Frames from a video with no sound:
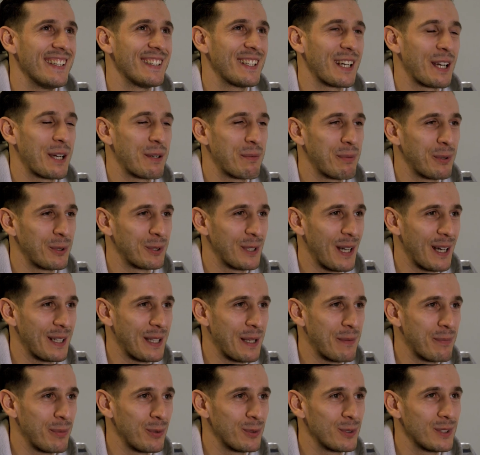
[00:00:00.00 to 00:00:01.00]
tak pół
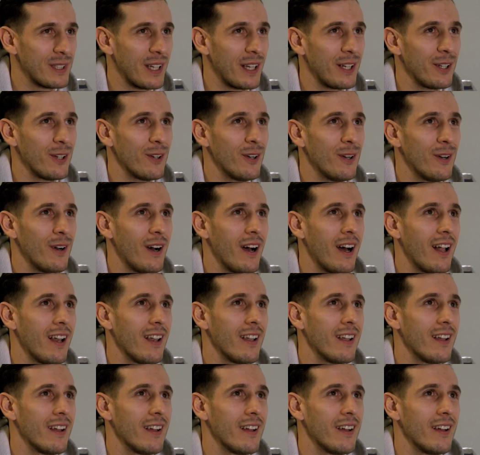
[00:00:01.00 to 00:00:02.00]
żartem, pół serio,
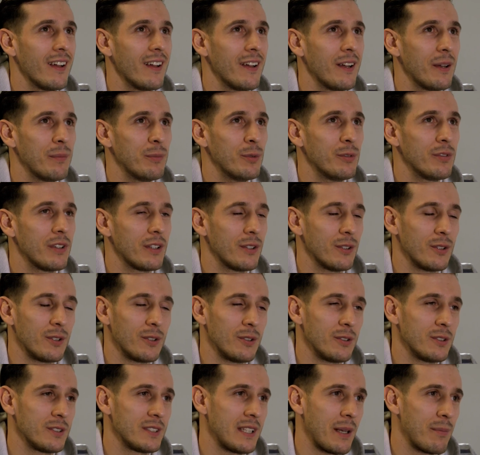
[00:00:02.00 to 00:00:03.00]
ale mówię,
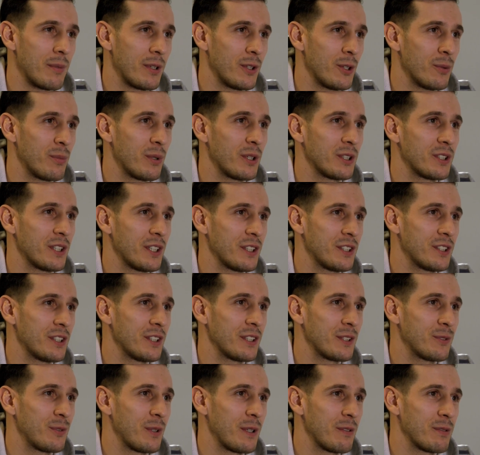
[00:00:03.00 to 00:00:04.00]
no same dobre
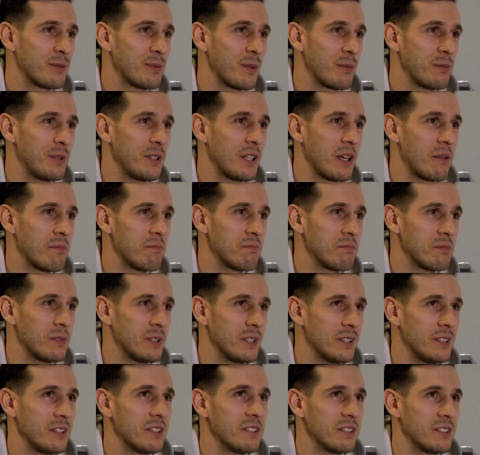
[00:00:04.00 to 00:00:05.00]
rzeczy, które wspominam
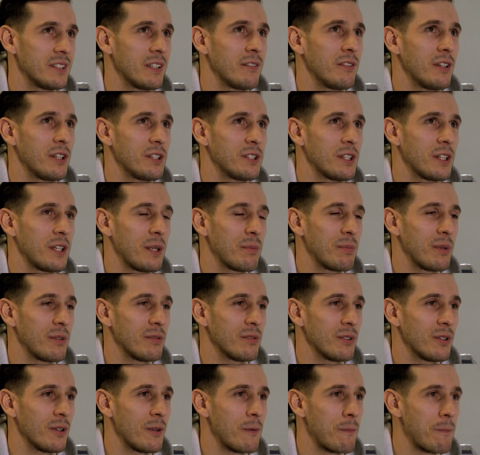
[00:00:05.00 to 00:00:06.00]
z zawiercia na
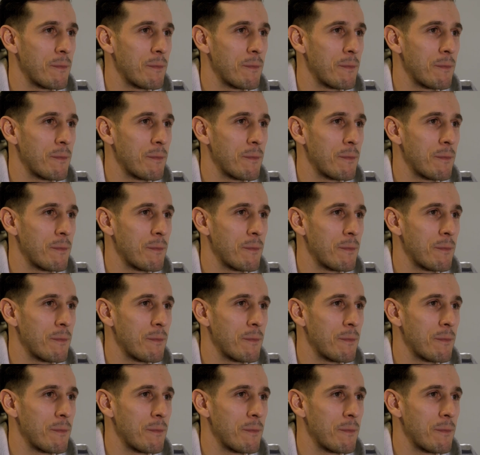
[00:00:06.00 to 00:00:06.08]
pewno.